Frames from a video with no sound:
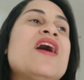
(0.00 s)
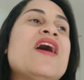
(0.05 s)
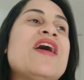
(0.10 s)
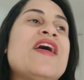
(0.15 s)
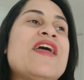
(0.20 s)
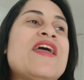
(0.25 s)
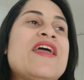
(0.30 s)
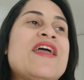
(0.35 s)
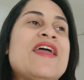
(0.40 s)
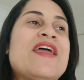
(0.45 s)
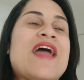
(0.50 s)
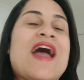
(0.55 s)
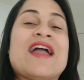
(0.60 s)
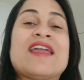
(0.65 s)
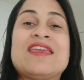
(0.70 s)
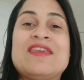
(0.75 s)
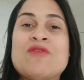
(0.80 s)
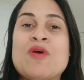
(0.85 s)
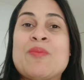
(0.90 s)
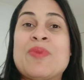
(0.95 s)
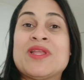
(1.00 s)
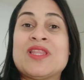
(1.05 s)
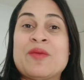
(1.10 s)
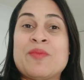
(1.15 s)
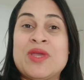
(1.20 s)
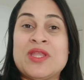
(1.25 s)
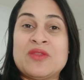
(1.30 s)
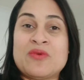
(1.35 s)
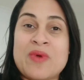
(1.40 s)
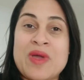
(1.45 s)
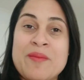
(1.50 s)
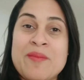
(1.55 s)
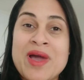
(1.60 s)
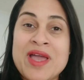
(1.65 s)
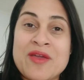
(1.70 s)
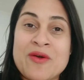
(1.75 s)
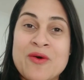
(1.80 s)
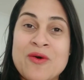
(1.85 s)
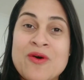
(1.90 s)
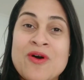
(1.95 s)
É, aqui o apartamento é
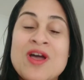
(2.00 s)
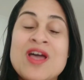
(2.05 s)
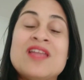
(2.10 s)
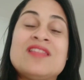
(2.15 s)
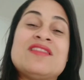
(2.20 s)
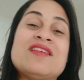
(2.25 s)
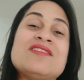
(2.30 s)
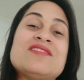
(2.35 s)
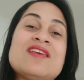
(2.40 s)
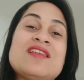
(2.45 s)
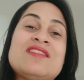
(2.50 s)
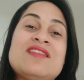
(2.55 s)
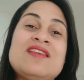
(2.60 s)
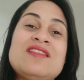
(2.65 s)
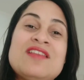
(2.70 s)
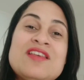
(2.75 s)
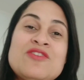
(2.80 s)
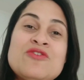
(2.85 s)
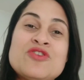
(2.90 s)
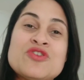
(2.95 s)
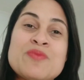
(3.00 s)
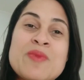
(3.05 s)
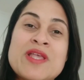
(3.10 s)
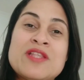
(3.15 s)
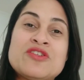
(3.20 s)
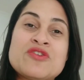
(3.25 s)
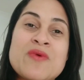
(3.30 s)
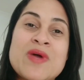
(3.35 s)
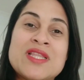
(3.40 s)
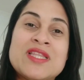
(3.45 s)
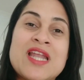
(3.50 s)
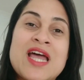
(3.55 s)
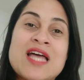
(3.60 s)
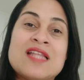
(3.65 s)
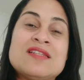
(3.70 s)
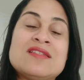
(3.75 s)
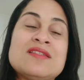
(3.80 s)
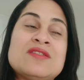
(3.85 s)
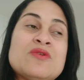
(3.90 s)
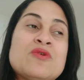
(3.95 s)
maior, tem 72 metros
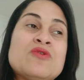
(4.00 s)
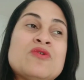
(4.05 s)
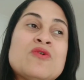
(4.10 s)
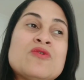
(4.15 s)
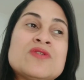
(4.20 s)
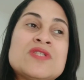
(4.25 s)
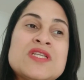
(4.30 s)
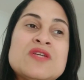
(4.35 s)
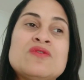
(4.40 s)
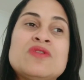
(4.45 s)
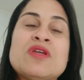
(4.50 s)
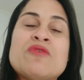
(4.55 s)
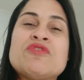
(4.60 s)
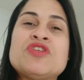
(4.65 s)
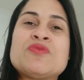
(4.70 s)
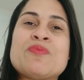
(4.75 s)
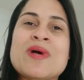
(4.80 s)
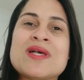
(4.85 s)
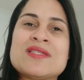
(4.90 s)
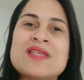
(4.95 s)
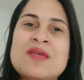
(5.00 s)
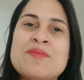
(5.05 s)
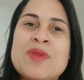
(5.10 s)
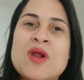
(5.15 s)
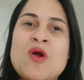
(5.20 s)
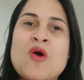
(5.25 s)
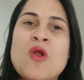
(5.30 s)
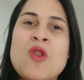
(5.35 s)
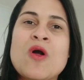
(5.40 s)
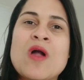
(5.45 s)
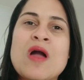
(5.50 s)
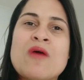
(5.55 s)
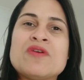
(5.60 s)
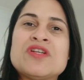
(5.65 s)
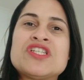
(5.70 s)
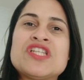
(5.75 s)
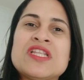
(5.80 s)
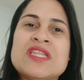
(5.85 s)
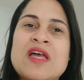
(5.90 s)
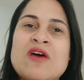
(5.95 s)
quadrados, então eu consigo ter um espaço aí para colocar um
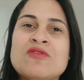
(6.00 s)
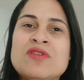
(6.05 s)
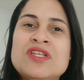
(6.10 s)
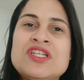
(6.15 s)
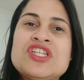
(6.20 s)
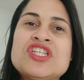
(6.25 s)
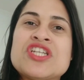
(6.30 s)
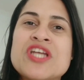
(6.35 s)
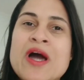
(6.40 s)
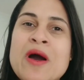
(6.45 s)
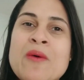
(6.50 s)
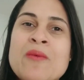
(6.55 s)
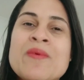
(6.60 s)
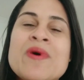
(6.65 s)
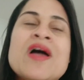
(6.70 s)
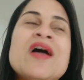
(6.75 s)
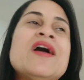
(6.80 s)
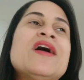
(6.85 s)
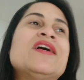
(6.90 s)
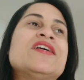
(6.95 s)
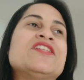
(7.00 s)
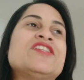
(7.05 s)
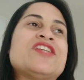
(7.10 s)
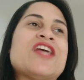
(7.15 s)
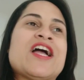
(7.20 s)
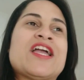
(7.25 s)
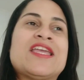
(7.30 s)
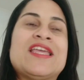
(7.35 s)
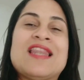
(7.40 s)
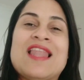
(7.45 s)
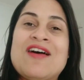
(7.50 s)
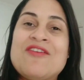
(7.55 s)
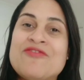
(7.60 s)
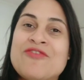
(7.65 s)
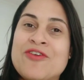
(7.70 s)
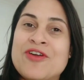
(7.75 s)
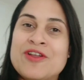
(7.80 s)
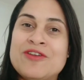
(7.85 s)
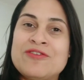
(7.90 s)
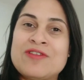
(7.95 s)
estendal de chão, já que lá
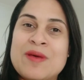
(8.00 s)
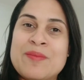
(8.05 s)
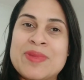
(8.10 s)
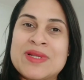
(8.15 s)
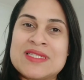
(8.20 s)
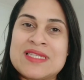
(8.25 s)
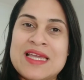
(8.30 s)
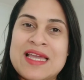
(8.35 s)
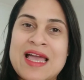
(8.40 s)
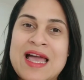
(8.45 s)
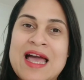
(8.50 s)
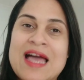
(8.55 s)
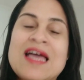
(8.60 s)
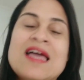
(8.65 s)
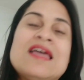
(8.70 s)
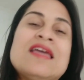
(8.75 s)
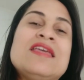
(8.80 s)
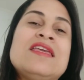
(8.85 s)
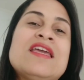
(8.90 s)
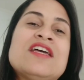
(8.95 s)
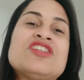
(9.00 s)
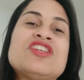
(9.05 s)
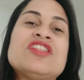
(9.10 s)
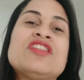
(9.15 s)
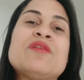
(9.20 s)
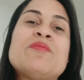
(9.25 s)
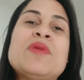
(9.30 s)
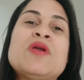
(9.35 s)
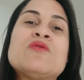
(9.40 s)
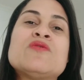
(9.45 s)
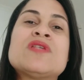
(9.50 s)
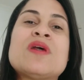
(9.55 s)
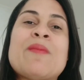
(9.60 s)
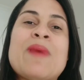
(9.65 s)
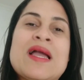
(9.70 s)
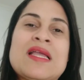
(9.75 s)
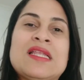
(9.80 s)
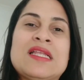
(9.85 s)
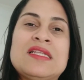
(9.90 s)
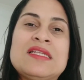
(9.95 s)
fora não dá para secar. E a gente também usa a
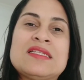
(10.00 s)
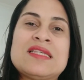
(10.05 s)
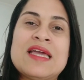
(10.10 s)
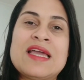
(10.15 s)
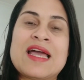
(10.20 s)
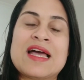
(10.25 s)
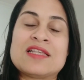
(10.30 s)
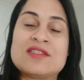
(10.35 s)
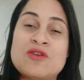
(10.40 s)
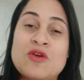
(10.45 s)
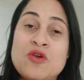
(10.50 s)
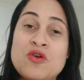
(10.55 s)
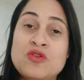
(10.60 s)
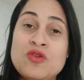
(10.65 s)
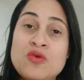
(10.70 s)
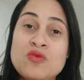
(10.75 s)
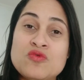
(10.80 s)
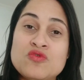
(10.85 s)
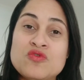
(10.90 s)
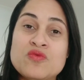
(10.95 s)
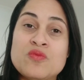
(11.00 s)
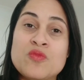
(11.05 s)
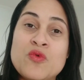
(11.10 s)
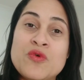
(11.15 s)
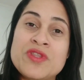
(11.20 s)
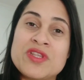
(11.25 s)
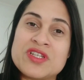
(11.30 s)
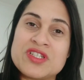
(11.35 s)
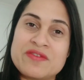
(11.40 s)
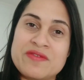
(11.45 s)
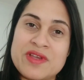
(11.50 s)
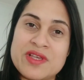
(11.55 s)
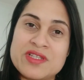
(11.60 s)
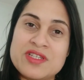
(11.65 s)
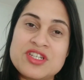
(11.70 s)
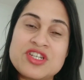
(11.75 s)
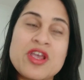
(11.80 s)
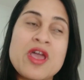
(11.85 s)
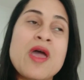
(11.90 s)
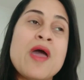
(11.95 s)
máquina de secar, só que eu não uso muitas
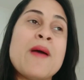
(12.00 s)
vezes